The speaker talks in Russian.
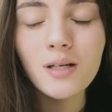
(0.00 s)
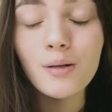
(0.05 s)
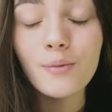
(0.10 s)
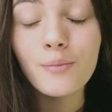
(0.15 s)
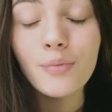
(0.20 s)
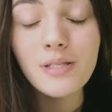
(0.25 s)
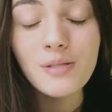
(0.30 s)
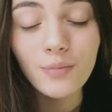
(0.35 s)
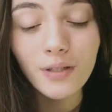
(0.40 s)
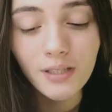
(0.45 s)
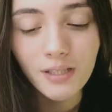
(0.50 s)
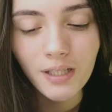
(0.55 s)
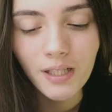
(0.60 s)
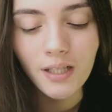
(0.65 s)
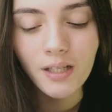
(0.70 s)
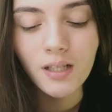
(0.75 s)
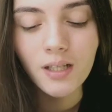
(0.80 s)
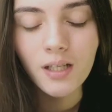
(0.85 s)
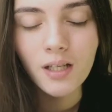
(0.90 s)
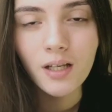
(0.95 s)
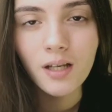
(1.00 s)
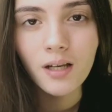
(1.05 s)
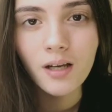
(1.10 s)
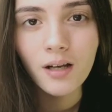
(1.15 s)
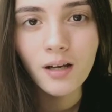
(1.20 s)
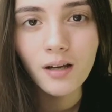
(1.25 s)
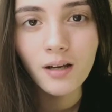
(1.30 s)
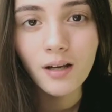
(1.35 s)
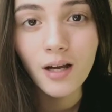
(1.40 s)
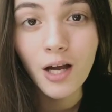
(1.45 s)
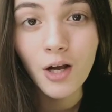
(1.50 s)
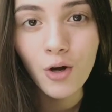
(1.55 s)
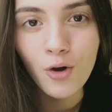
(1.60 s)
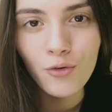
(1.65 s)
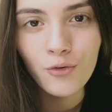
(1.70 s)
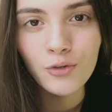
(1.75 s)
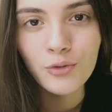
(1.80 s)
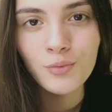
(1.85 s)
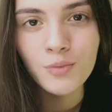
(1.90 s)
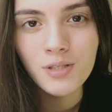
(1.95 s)
Посмотри,
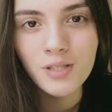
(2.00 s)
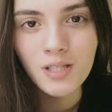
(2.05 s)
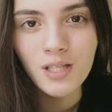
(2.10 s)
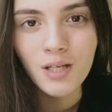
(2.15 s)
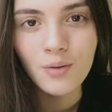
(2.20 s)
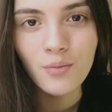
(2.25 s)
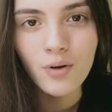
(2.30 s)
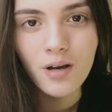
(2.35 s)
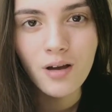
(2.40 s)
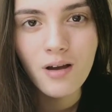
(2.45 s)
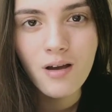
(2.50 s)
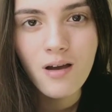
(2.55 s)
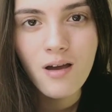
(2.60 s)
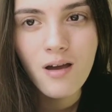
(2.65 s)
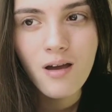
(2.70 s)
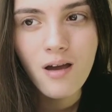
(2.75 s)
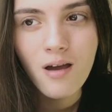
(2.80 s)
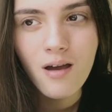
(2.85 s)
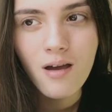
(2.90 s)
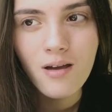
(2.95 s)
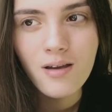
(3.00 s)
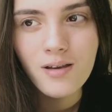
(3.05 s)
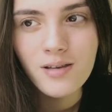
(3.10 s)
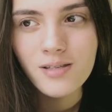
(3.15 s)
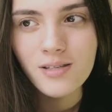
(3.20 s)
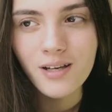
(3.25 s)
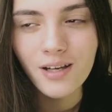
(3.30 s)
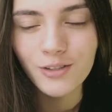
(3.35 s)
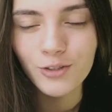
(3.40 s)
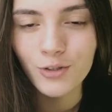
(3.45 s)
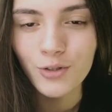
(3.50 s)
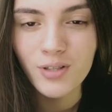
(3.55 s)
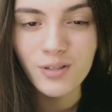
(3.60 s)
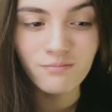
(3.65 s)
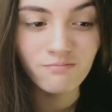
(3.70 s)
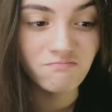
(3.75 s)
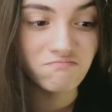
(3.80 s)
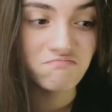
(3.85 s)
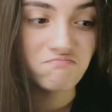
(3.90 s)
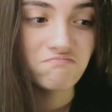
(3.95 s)
каков он без грима, с
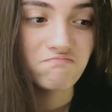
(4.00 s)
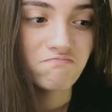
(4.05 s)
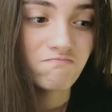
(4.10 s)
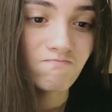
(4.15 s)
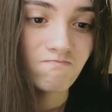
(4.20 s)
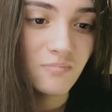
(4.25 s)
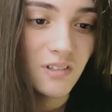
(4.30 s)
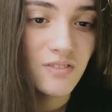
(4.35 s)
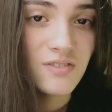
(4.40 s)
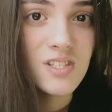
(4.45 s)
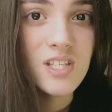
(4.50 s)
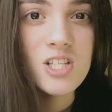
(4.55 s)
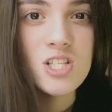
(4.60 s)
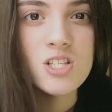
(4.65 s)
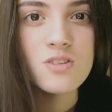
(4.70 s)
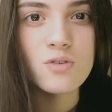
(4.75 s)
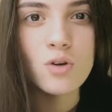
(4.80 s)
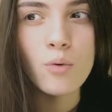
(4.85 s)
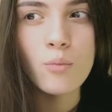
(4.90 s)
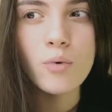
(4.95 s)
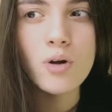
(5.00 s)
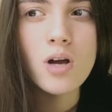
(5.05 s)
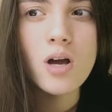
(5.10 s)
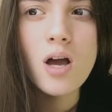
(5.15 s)
которым мы все живем.